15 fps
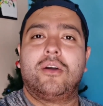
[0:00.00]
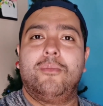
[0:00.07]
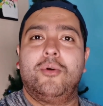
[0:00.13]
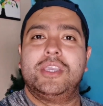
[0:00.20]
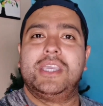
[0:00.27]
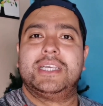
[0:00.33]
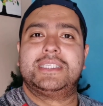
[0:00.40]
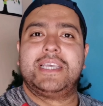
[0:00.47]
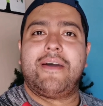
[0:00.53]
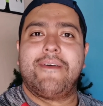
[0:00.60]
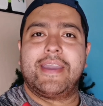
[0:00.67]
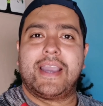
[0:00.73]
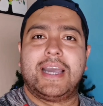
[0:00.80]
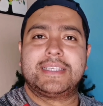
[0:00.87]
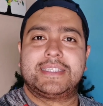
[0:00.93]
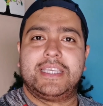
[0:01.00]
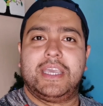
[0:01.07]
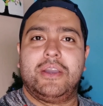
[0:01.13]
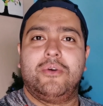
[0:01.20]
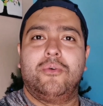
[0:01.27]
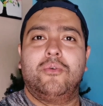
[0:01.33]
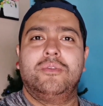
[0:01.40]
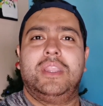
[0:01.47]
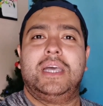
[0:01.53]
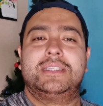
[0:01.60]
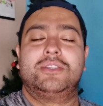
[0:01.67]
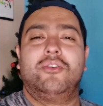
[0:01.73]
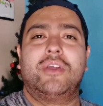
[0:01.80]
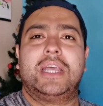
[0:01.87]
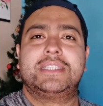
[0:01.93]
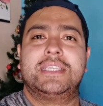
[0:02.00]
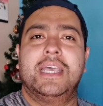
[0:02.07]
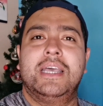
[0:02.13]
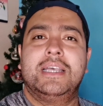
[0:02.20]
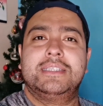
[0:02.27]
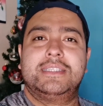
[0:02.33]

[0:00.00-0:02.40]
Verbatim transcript: Como ya saben, hace unas horas